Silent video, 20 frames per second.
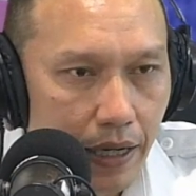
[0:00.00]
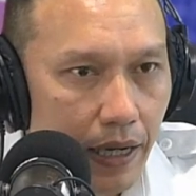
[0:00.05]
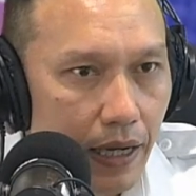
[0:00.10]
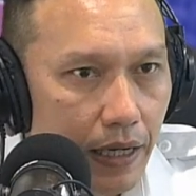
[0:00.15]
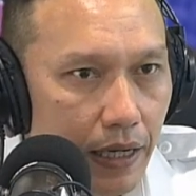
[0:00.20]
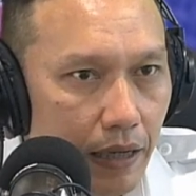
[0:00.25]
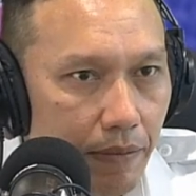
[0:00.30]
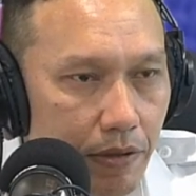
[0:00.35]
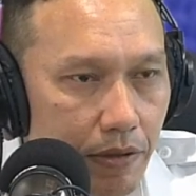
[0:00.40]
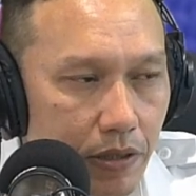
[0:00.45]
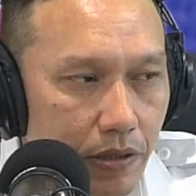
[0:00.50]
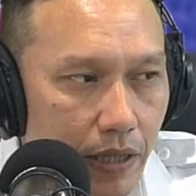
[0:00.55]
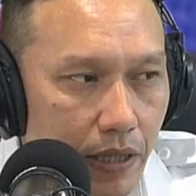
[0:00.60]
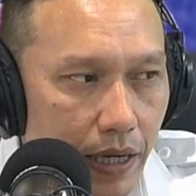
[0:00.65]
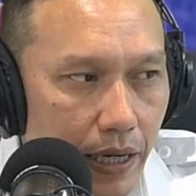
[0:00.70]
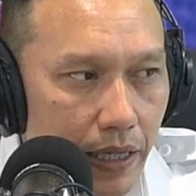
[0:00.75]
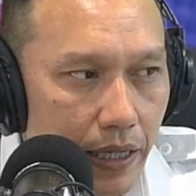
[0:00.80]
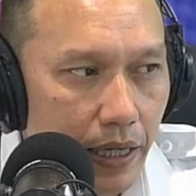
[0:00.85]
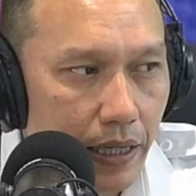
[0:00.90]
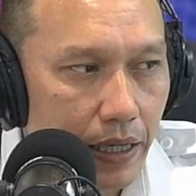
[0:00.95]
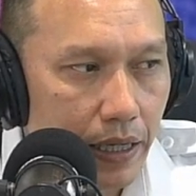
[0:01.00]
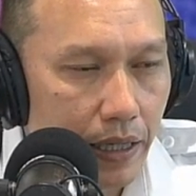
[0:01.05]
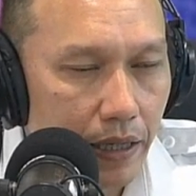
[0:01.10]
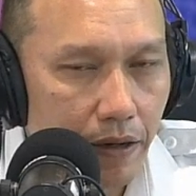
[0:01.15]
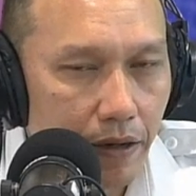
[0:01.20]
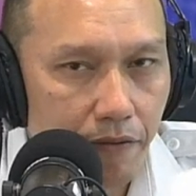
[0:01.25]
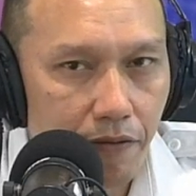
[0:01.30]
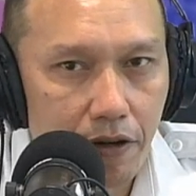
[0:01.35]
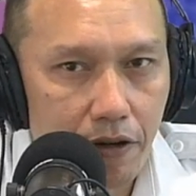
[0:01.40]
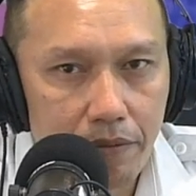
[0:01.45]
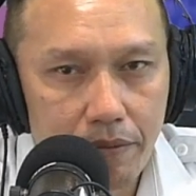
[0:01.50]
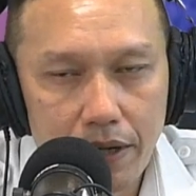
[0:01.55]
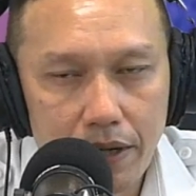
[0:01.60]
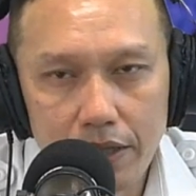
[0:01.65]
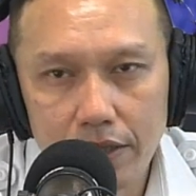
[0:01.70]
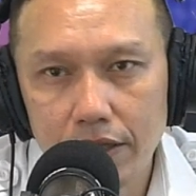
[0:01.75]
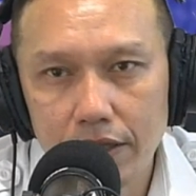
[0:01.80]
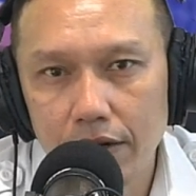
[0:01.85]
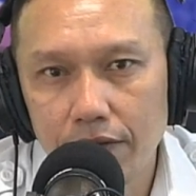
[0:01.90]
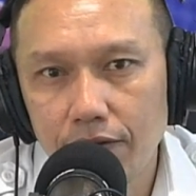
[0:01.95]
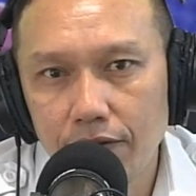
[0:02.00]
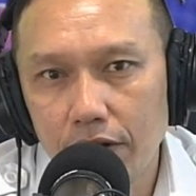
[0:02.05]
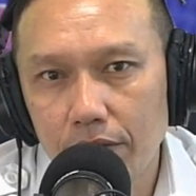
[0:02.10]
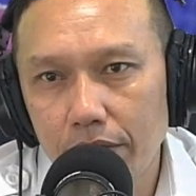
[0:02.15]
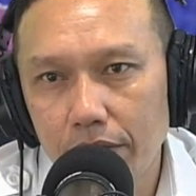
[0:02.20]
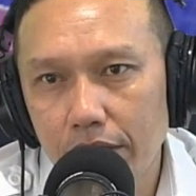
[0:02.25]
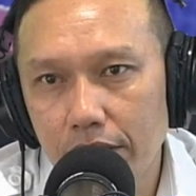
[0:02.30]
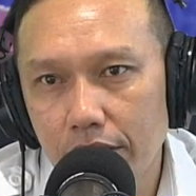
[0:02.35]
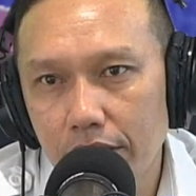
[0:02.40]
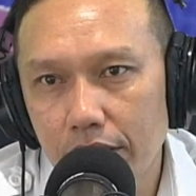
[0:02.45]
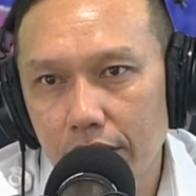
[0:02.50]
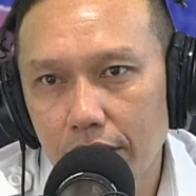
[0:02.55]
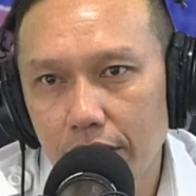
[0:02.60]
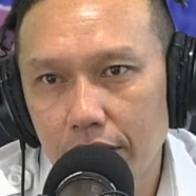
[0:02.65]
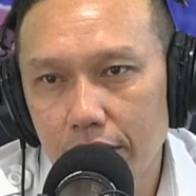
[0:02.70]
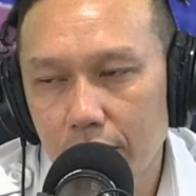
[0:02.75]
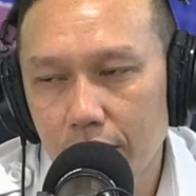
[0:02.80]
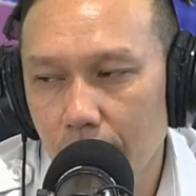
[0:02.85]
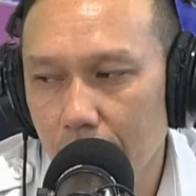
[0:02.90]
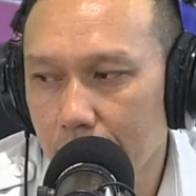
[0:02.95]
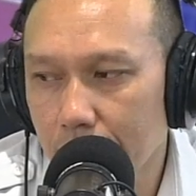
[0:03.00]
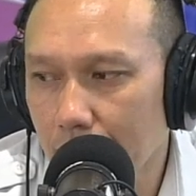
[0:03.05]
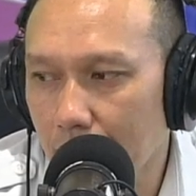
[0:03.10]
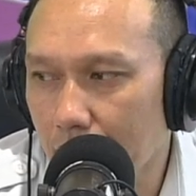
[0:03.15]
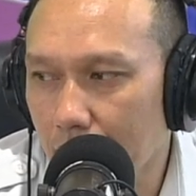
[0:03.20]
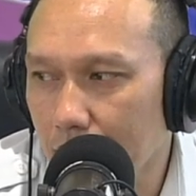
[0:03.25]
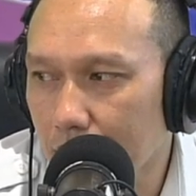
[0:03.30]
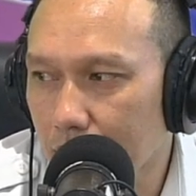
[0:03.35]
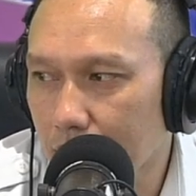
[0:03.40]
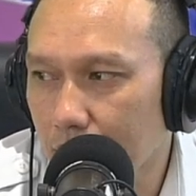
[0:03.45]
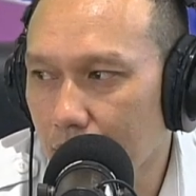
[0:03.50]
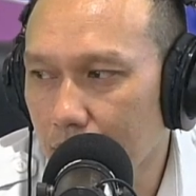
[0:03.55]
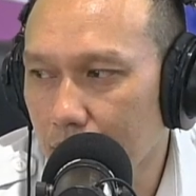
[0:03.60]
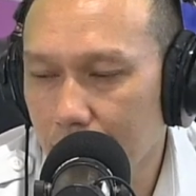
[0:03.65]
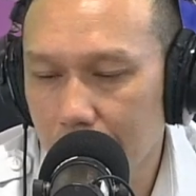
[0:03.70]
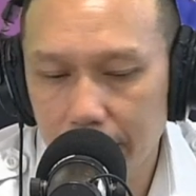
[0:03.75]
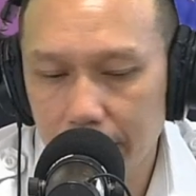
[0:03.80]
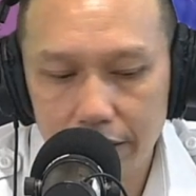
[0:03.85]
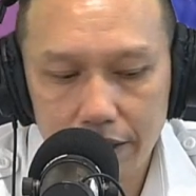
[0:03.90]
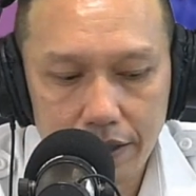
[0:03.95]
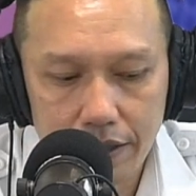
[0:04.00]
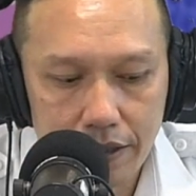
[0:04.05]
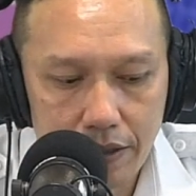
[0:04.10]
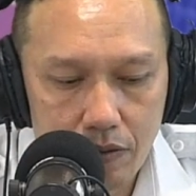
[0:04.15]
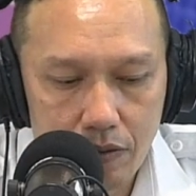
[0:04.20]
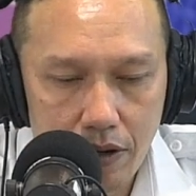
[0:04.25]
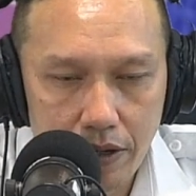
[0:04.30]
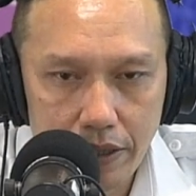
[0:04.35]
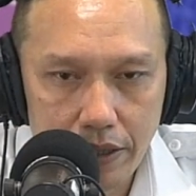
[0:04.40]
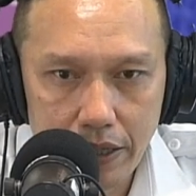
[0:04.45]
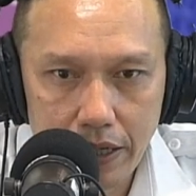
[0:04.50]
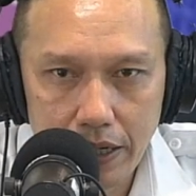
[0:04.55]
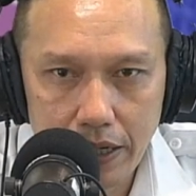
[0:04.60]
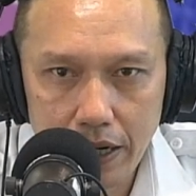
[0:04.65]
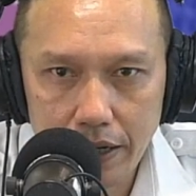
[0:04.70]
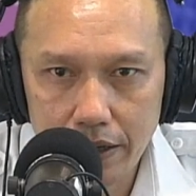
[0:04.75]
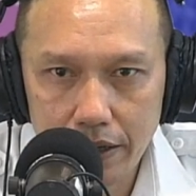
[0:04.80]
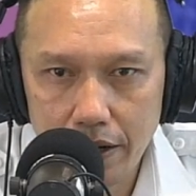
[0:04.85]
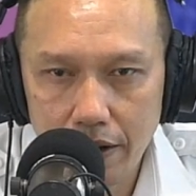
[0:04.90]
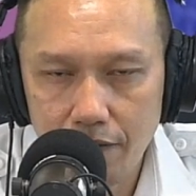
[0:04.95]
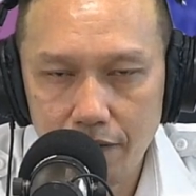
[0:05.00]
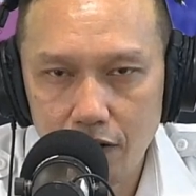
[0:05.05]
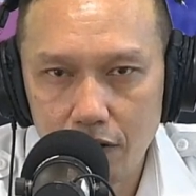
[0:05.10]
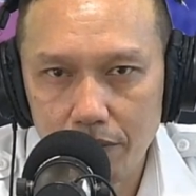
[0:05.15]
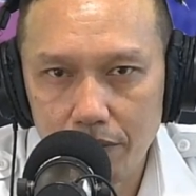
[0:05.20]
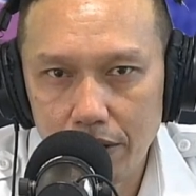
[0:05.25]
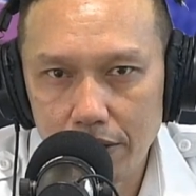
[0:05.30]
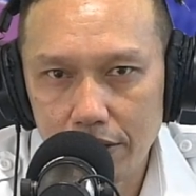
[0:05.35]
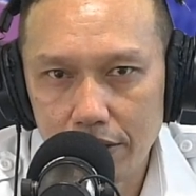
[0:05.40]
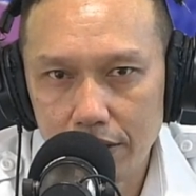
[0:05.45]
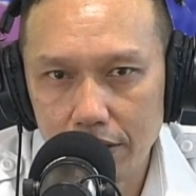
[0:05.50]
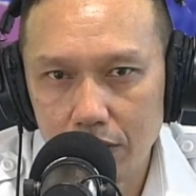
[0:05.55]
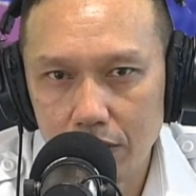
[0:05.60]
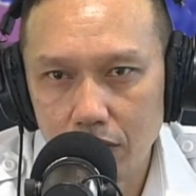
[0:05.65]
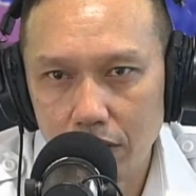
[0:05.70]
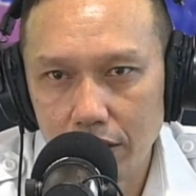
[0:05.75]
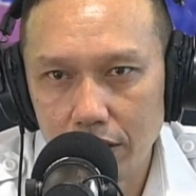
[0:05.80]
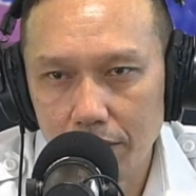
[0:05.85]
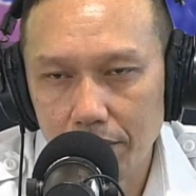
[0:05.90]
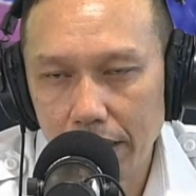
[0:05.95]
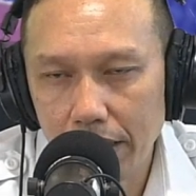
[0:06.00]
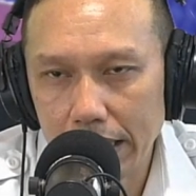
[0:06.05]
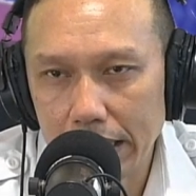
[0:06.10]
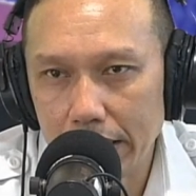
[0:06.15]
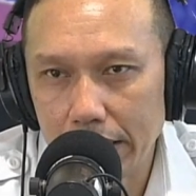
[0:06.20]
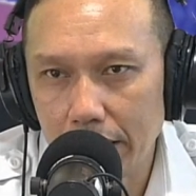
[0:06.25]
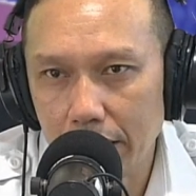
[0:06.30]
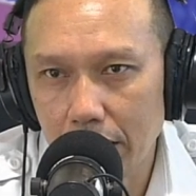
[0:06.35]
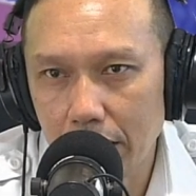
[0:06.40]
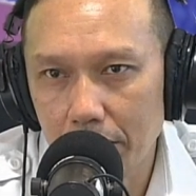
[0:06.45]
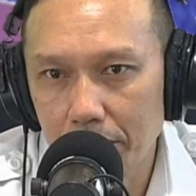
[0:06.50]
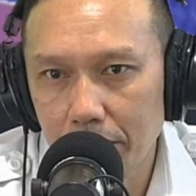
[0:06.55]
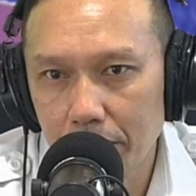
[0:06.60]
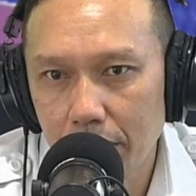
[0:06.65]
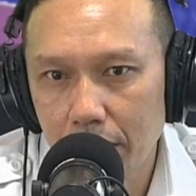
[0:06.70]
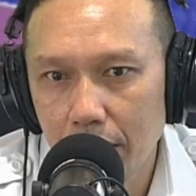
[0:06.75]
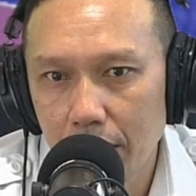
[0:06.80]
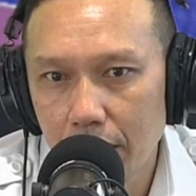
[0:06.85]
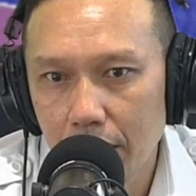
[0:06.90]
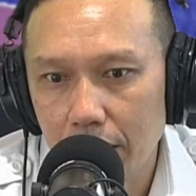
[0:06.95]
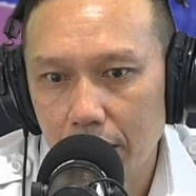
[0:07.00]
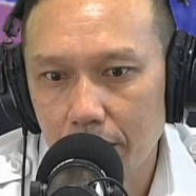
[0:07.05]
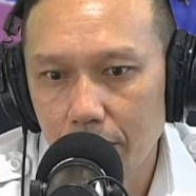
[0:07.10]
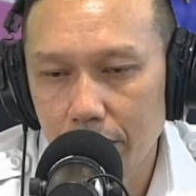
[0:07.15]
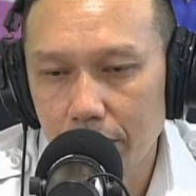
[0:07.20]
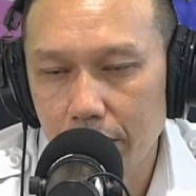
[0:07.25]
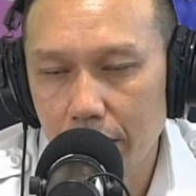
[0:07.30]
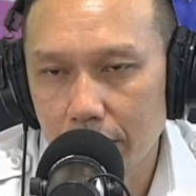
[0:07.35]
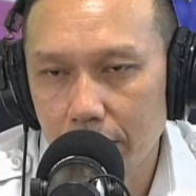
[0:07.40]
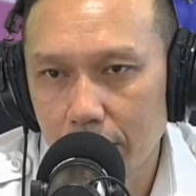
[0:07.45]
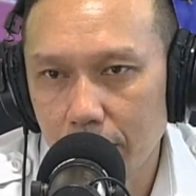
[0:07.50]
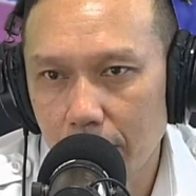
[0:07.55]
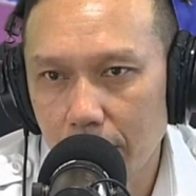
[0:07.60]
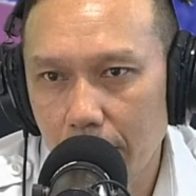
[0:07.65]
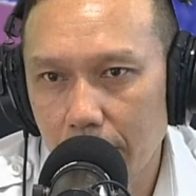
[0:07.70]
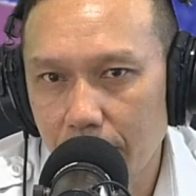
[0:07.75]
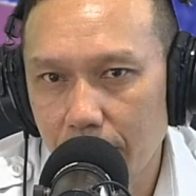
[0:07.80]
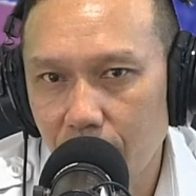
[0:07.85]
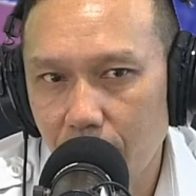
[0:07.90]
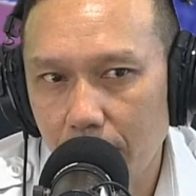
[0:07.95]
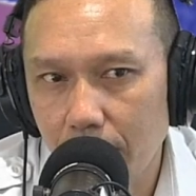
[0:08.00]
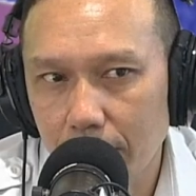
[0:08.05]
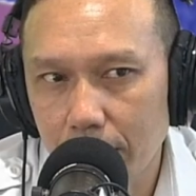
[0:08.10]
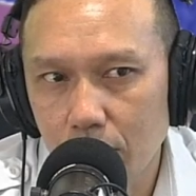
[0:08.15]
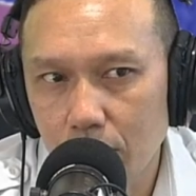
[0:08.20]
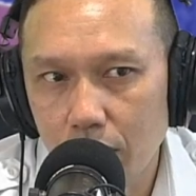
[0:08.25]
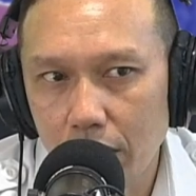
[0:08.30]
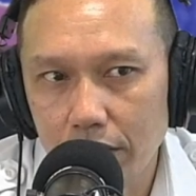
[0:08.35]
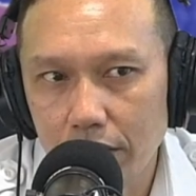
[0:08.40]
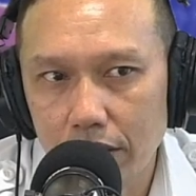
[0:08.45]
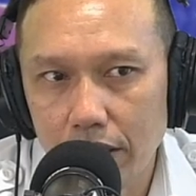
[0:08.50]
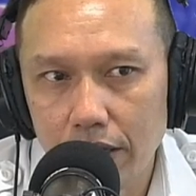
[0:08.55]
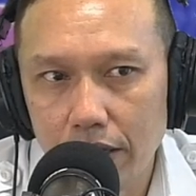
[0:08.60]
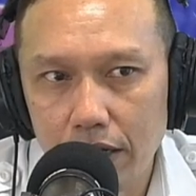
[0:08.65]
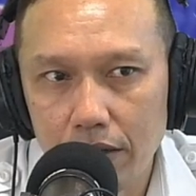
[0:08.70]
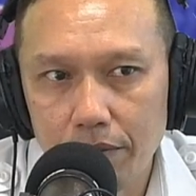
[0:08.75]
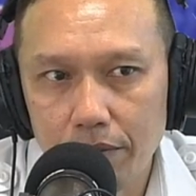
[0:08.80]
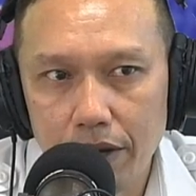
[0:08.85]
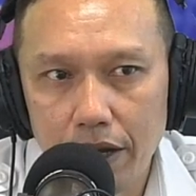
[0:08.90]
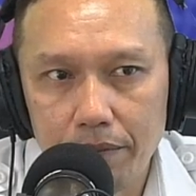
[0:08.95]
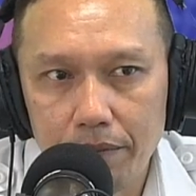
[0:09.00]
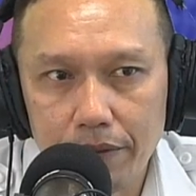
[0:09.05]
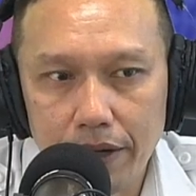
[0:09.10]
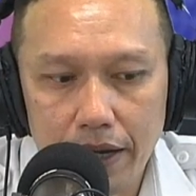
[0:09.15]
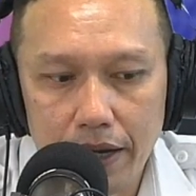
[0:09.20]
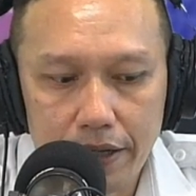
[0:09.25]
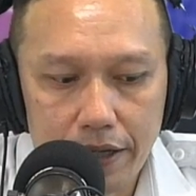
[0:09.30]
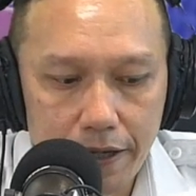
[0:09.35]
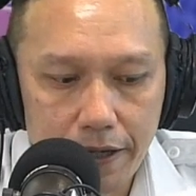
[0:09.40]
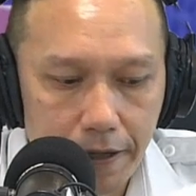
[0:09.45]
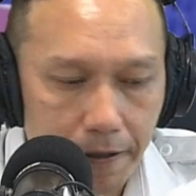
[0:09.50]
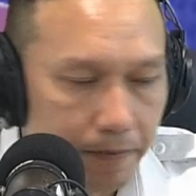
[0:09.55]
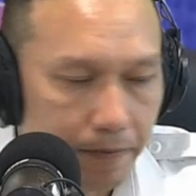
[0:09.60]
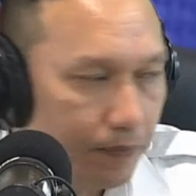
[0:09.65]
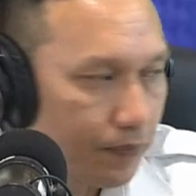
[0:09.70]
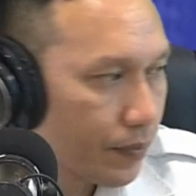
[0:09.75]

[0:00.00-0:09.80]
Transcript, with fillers: Kami juga akan hadirkan informasi-informasi cuaca ya ke ruang dengar Anda, informasi cuaca maritim, kemudian juga informasi cuaca dari BMKG.